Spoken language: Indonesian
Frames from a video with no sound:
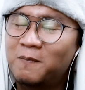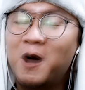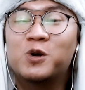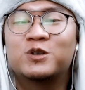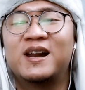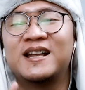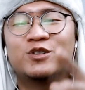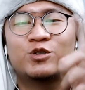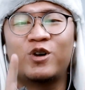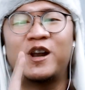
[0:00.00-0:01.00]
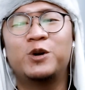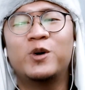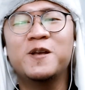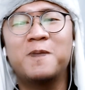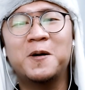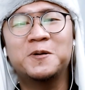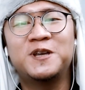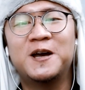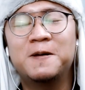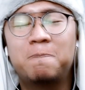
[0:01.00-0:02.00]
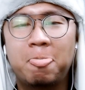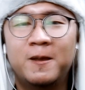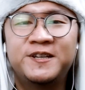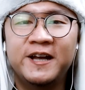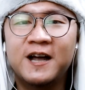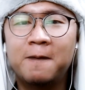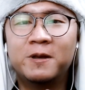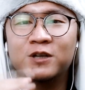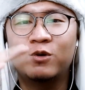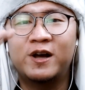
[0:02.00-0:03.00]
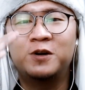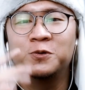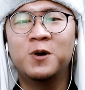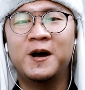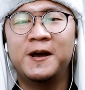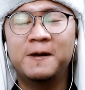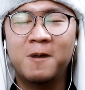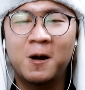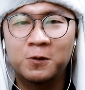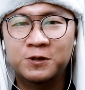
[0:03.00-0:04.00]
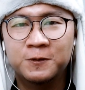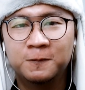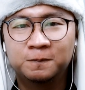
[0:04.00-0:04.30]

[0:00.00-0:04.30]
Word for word: Bagus suara satu, suara duanya bagus ya. Jet ngambil suara dua ya, bagus